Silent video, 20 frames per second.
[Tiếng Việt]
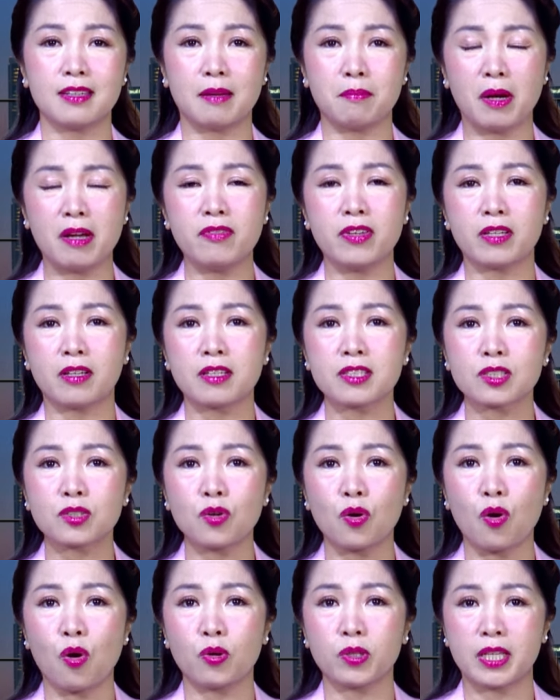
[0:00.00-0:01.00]
là bởi vì
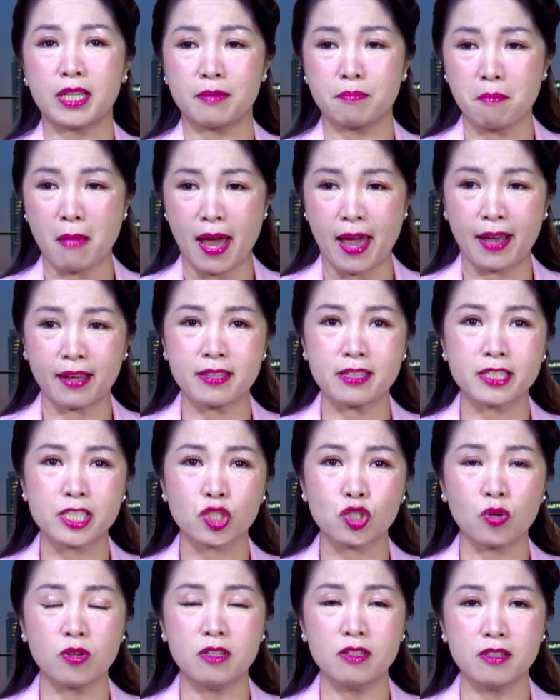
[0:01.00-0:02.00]
Costco thì bán những cái
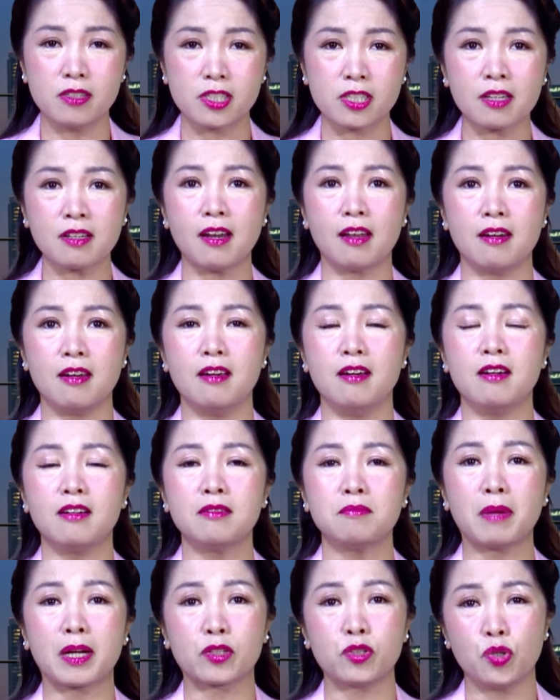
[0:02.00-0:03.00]
số lượng rất là lớn
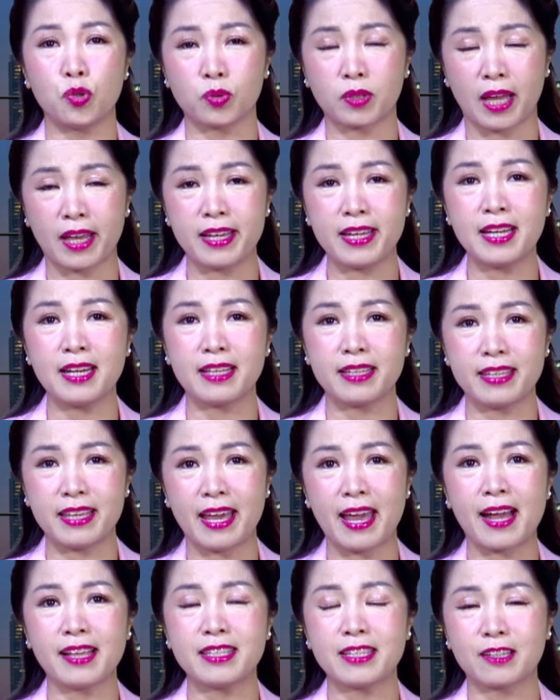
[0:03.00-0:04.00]
mặc dù thấy là
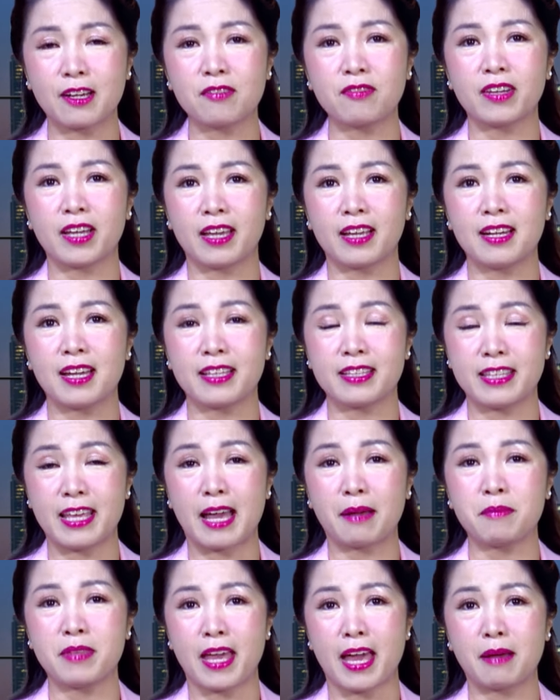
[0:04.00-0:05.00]
giá thì có vẻ là
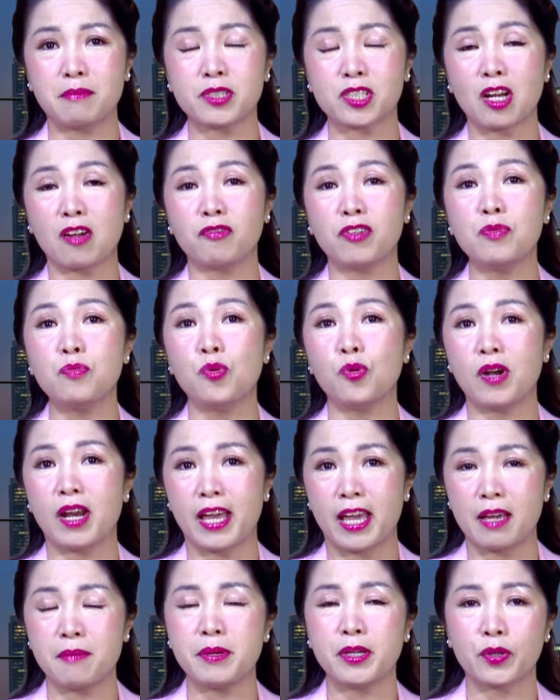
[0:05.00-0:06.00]
giảm giảm so với mua
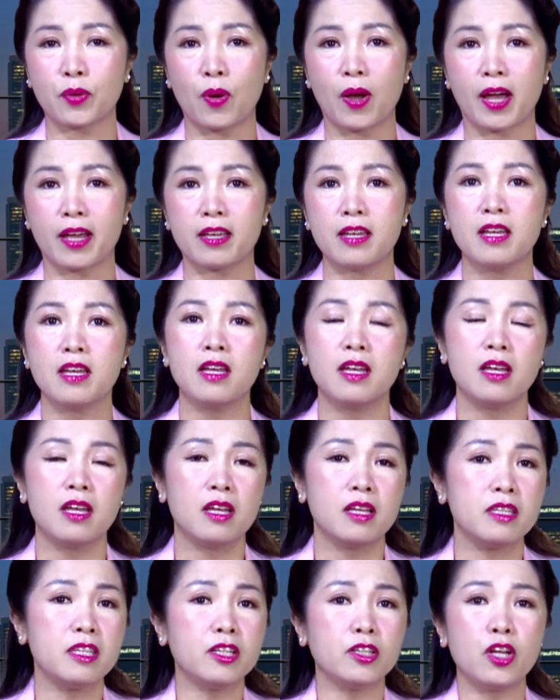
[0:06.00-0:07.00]
lẻ bên ngoài
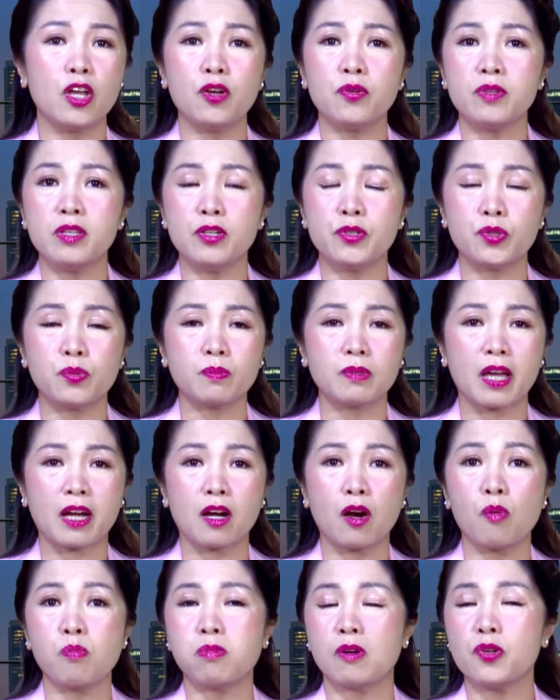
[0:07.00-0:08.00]
nhưng nếu như chúng ta
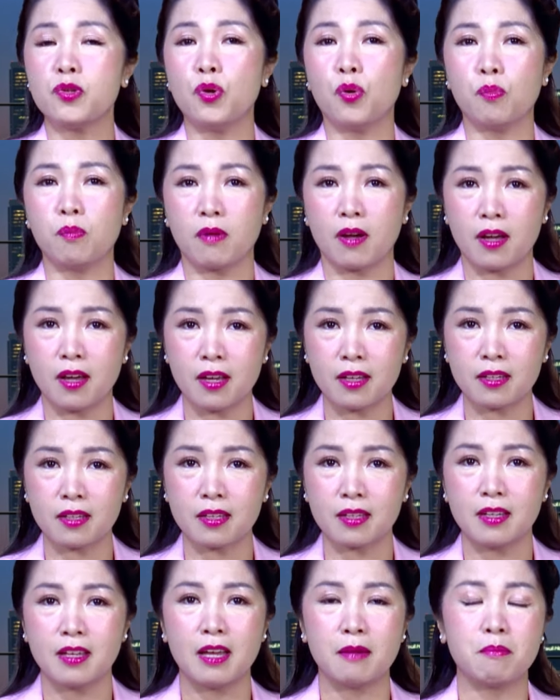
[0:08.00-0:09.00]
không có dùng hết
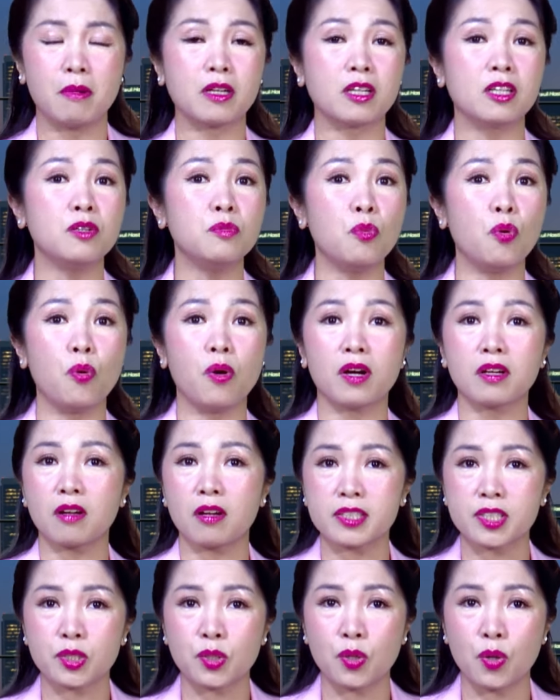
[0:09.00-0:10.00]
á, mà cứ mua ở
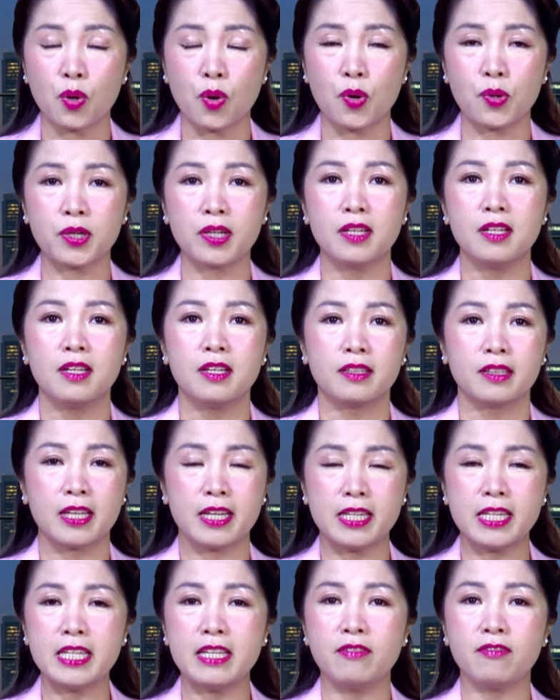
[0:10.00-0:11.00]
Costco á,
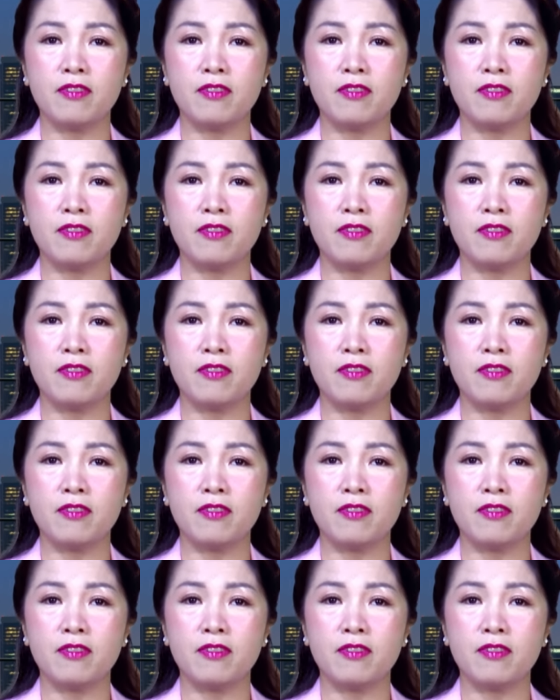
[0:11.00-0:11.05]
thì đi